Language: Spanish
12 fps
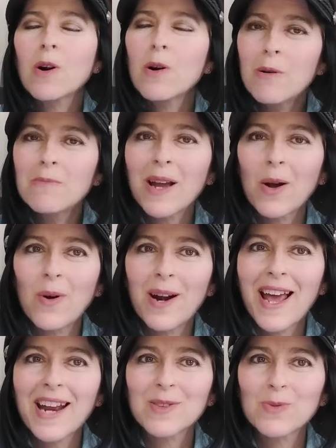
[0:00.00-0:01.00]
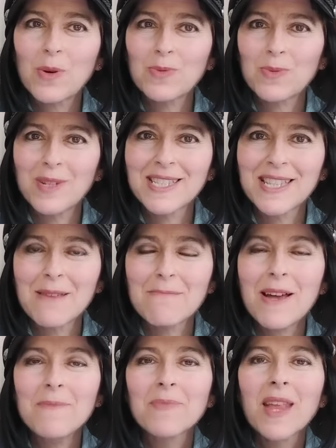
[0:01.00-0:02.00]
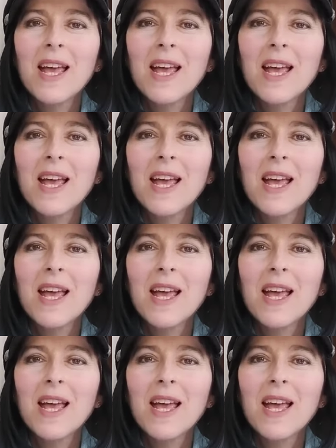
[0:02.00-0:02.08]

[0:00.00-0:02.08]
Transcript: Cómo mejorar tu autoestima.